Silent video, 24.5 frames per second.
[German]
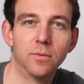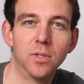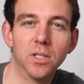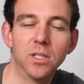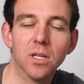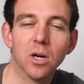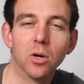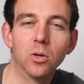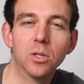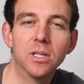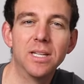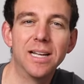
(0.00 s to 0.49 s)
wird
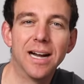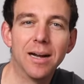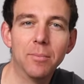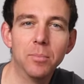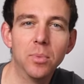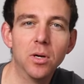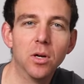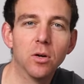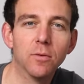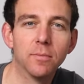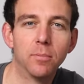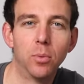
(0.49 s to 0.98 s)
auch die
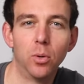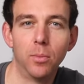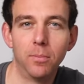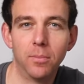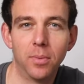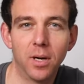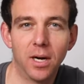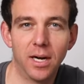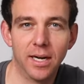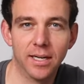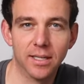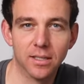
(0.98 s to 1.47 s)

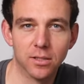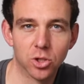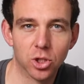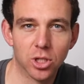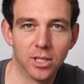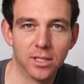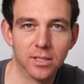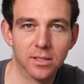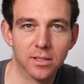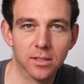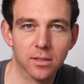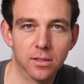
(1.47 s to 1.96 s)
Ablaufpumpe
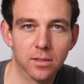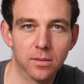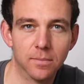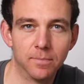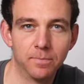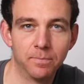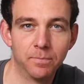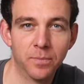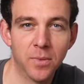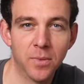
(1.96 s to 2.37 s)
eingeschaltet.